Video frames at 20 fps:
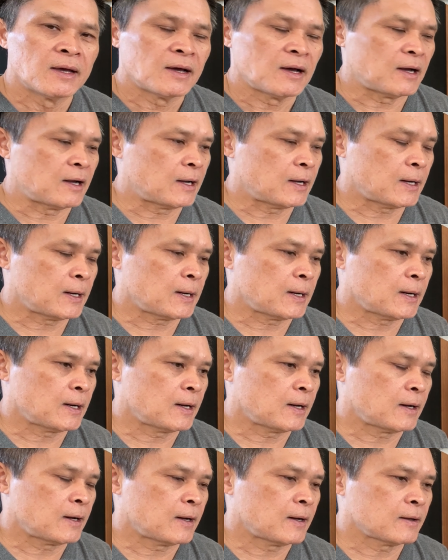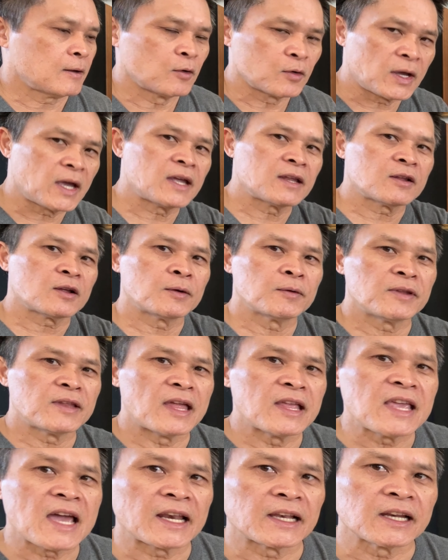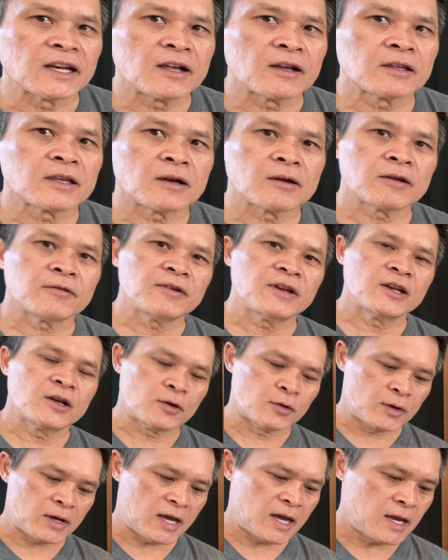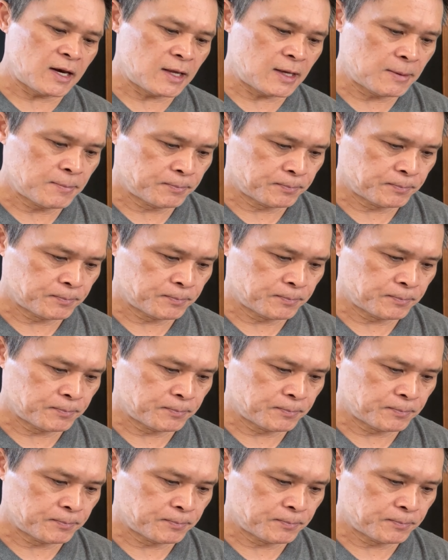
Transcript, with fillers: uh, ok thôi để dành cái đó cho cái video kế đi